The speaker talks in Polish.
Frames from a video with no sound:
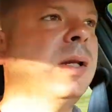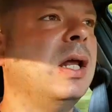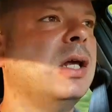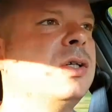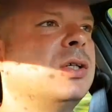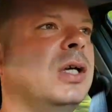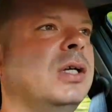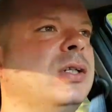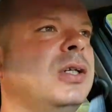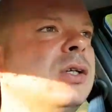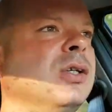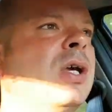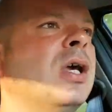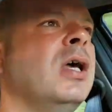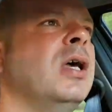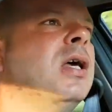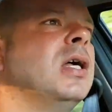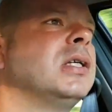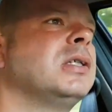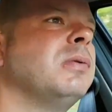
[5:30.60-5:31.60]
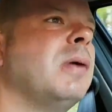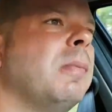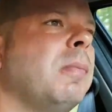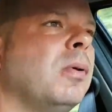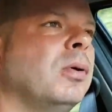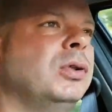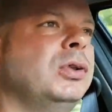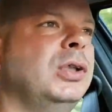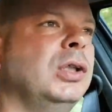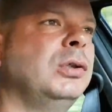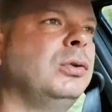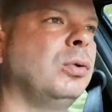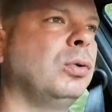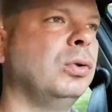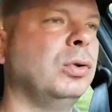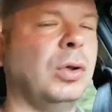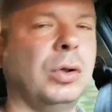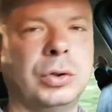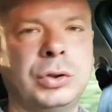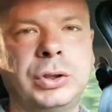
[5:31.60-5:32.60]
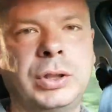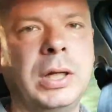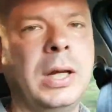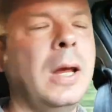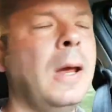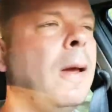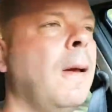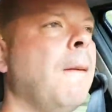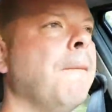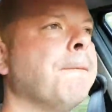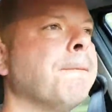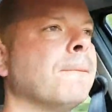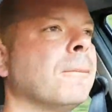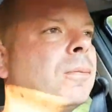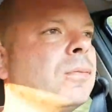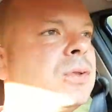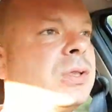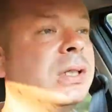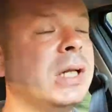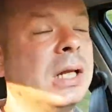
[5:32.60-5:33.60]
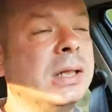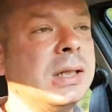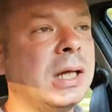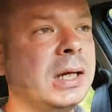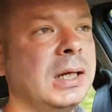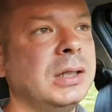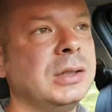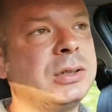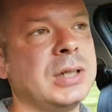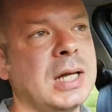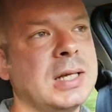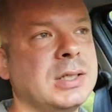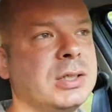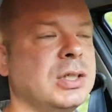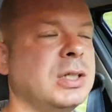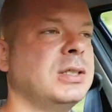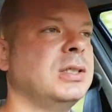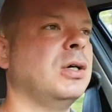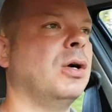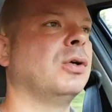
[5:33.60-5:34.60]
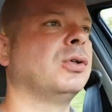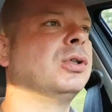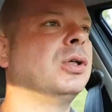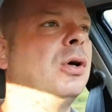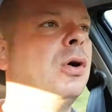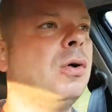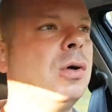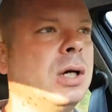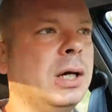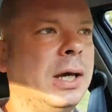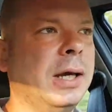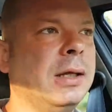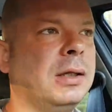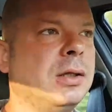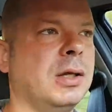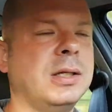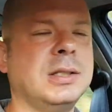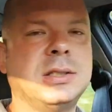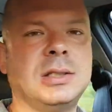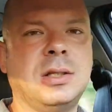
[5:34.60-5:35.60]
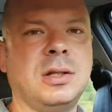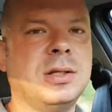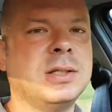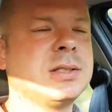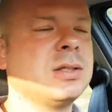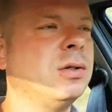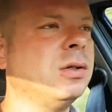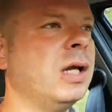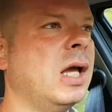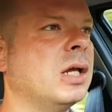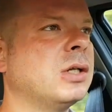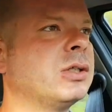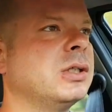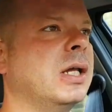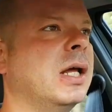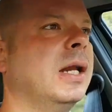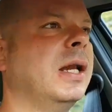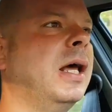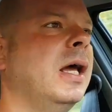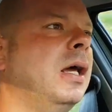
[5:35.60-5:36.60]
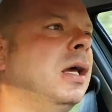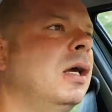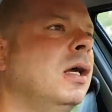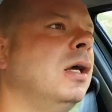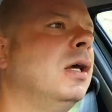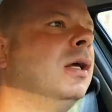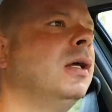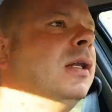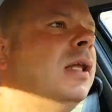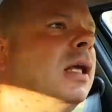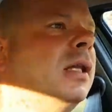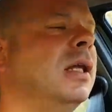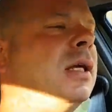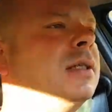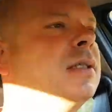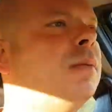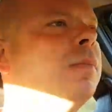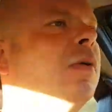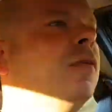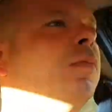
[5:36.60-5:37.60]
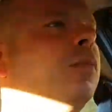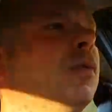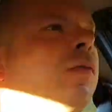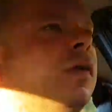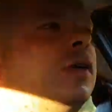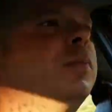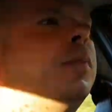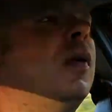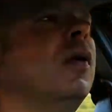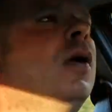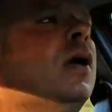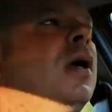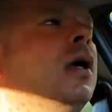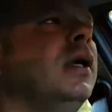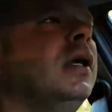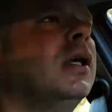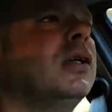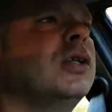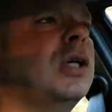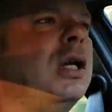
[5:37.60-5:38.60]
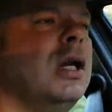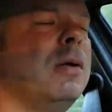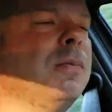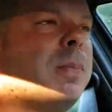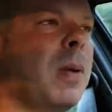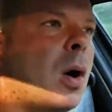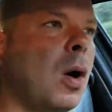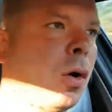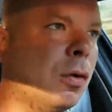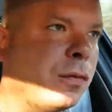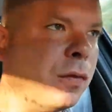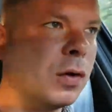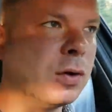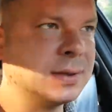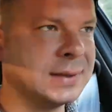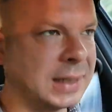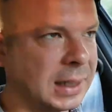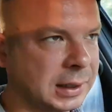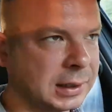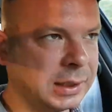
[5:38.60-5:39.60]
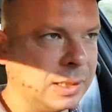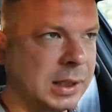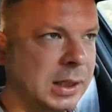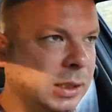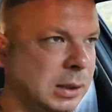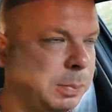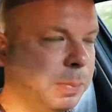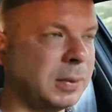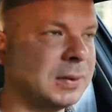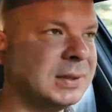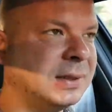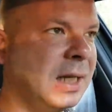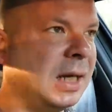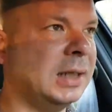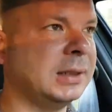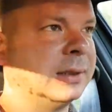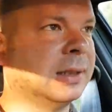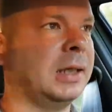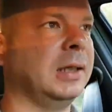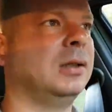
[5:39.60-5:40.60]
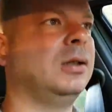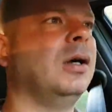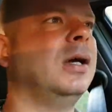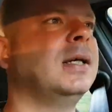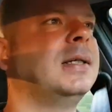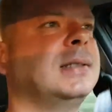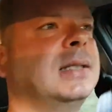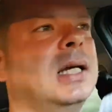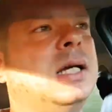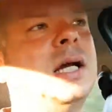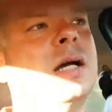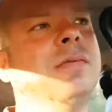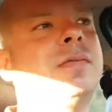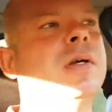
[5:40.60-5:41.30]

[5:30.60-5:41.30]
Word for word: nasze gdzieś słabości, trudności, czy na dany czas, czy coś. Okej, okay, to, jest, to jest konieczne, nie? nie daj sobie wmówić, bo jeżeli po owocach ich poznacie, to jest taka,